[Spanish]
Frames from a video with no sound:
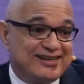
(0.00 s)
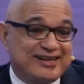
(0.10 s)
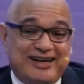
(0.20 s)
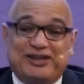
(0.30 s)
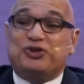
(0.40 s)

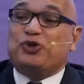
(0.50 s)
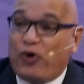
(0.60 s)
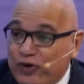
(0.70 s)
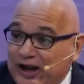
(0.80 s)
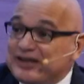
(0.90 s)
que
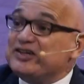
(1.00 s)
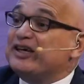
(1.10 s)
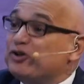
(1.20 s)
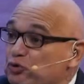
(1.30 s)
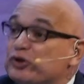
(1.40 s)
todas las
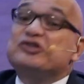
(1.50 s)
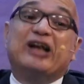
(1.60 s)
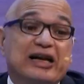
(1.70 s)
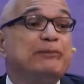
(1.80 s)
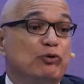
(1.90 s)
inquietudes
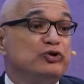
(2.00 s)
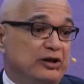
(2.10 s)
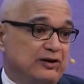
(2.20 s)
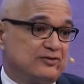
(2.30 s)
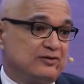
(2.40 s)
serán
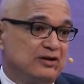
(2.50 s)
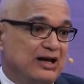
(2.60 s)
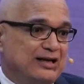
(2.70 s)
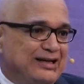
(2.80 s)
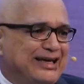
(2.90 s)
respondidas,
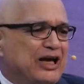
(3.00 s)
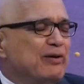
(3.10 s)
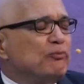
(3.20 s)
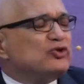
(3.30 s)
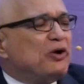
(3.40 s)
ni que
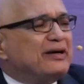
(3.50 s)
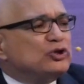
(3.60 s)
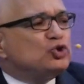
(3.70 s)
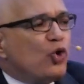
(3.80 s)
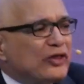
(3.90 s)
vamos a ver
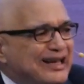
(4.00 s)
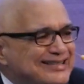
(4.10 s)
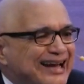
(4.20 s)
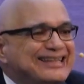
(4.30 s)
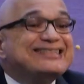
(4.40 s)
todas las
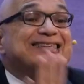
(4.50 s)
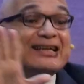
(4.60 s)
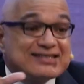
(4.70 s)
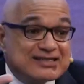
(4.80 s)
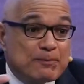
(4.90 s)

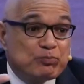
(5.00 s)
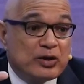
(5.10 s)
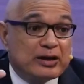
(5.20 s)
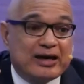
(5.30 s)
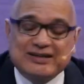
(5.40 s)
aristas
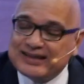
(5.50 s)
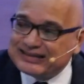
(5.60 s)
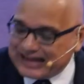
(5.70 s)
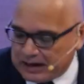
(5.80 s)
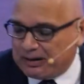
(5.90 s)
que este
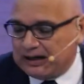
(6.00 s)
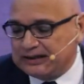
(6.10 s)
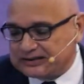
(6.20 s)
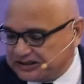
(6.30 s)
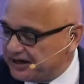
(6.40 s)
tema
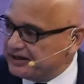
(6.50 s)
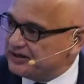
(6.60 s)
tiene,